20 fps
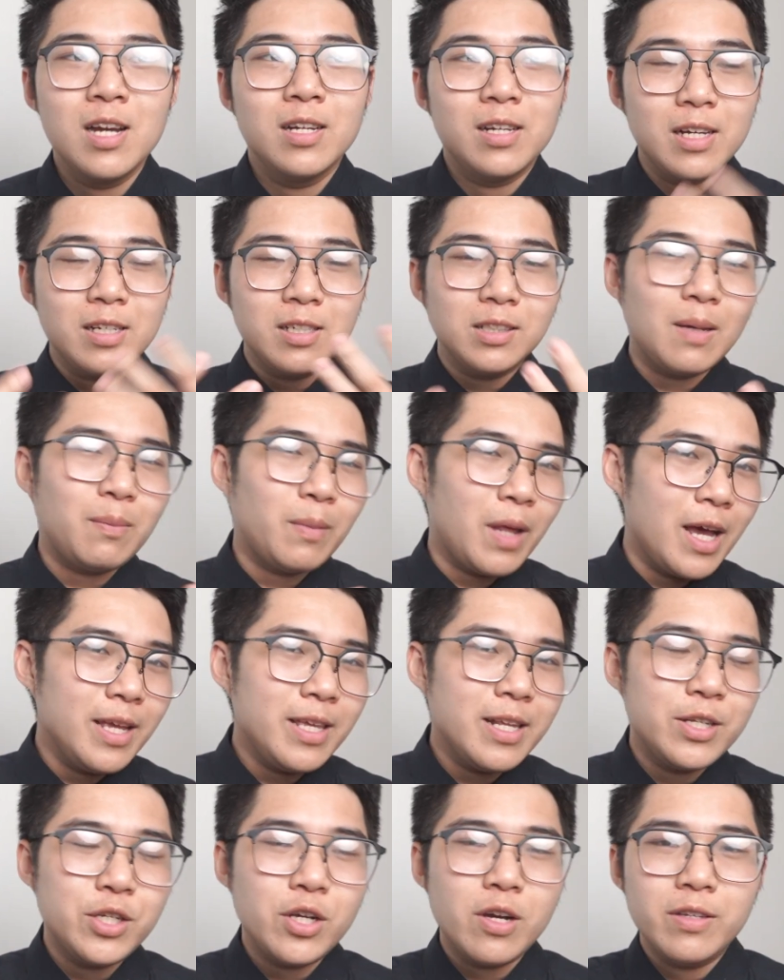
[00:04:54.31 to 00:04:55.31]
Lễ cưới tập thể
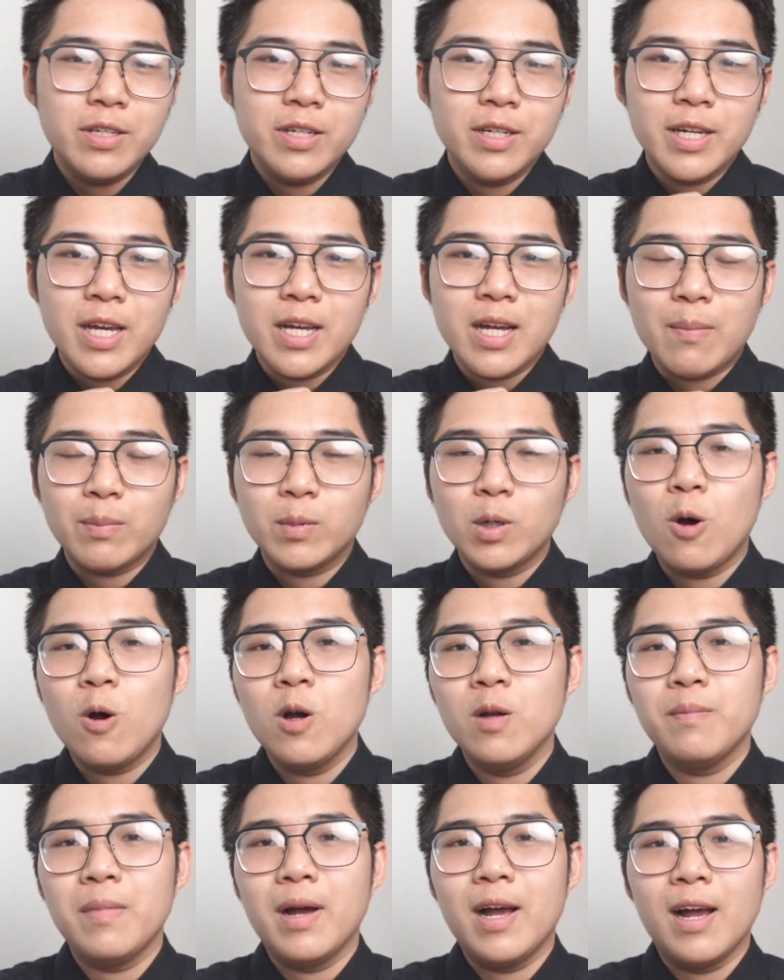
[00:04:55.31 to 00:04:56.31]
dành cho những cái cặp
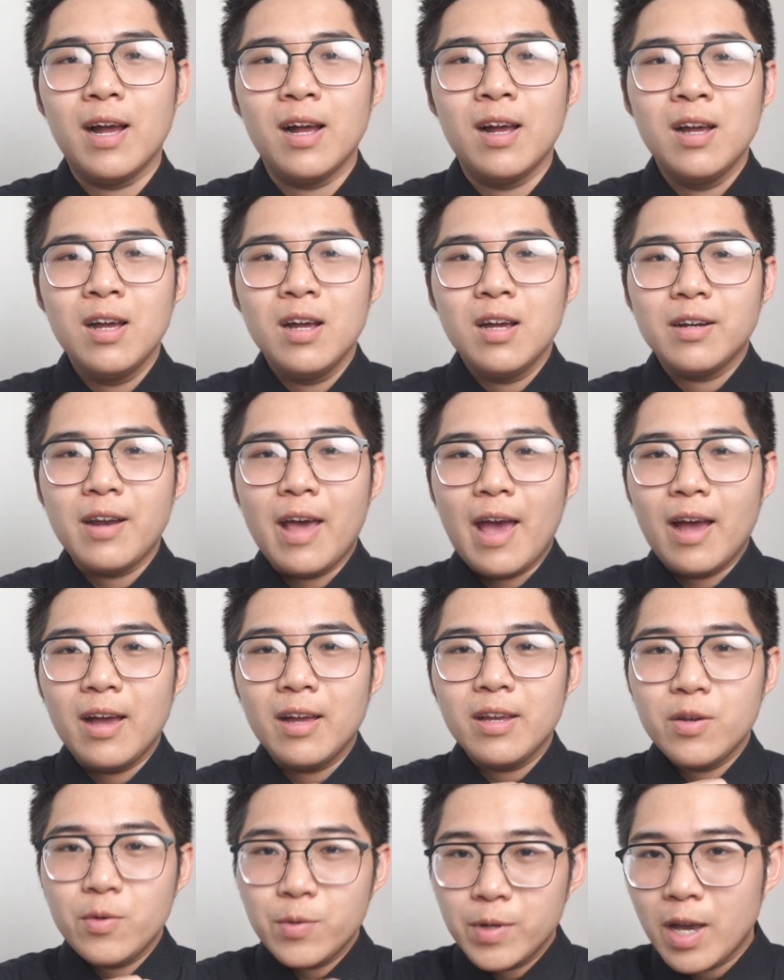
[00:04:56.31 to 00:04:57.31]
đôi mà đã
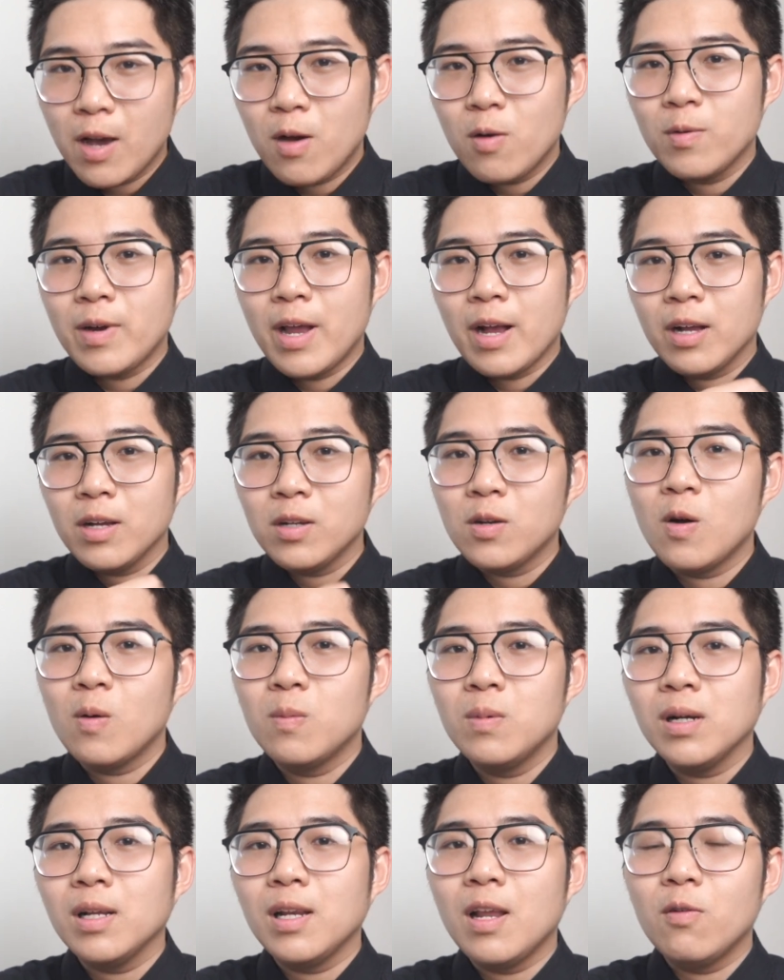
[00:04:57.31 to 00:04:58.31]
yêu nhau, đã kết hôn
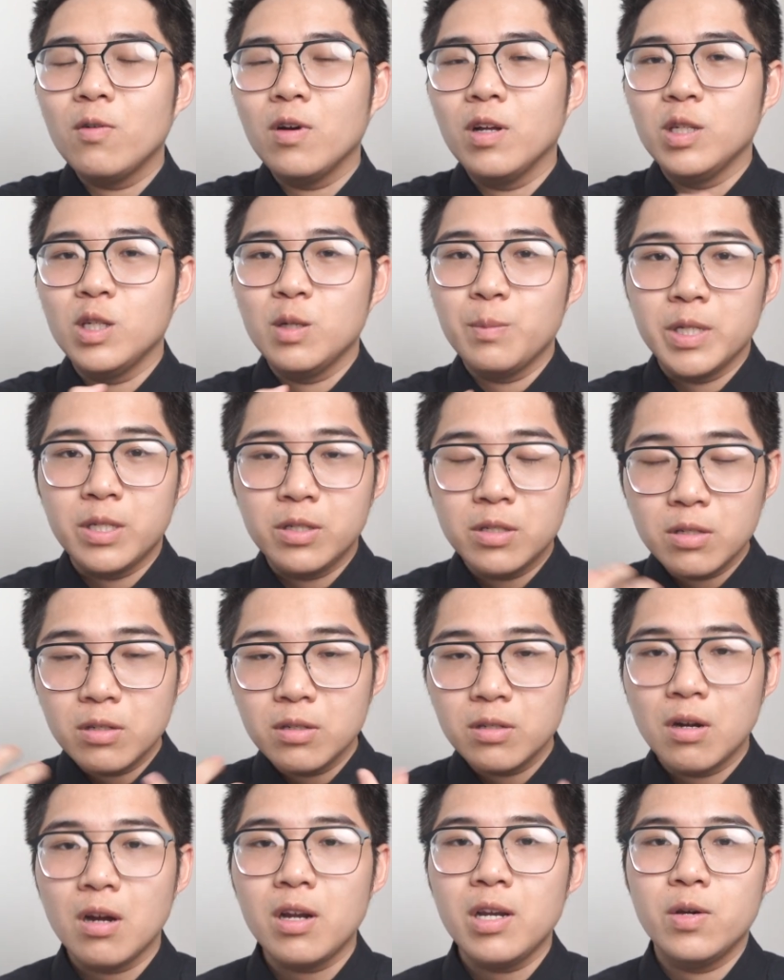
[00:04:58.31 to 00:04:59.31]
rất là lâu rồi nhưng mà
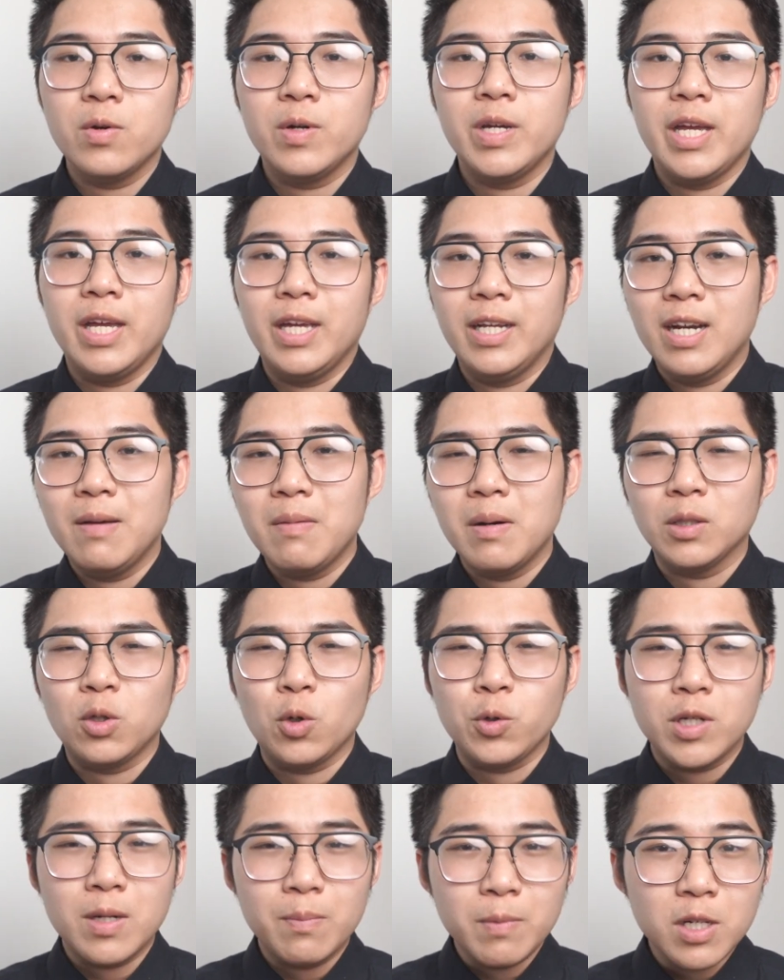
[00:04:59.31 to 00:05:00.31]
chưa có điều kiện để mà tổ
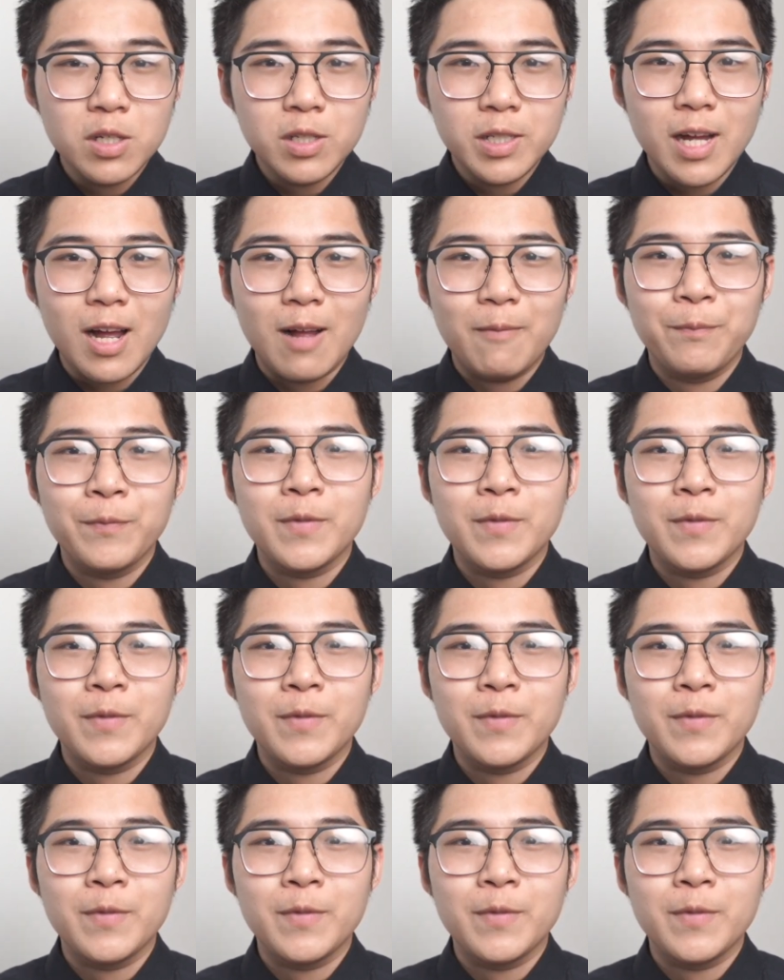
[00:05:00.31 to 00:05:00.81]
chức đám cưới á.